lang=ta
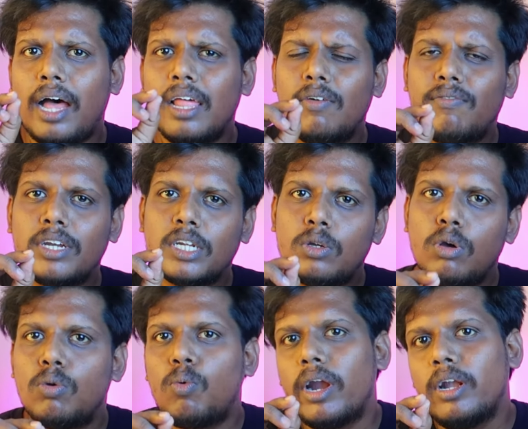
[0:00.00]
அதில் ஃபஸ்ட்டு
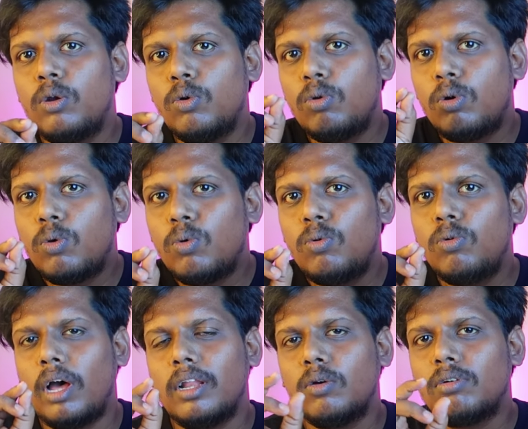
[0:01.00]
ஒரு ஒன் டூ டூ
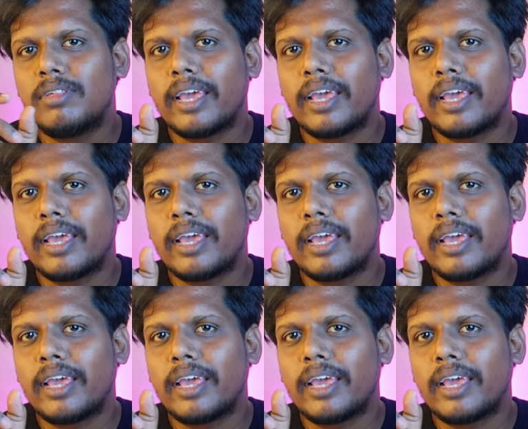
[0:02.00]
அந்த ஒரு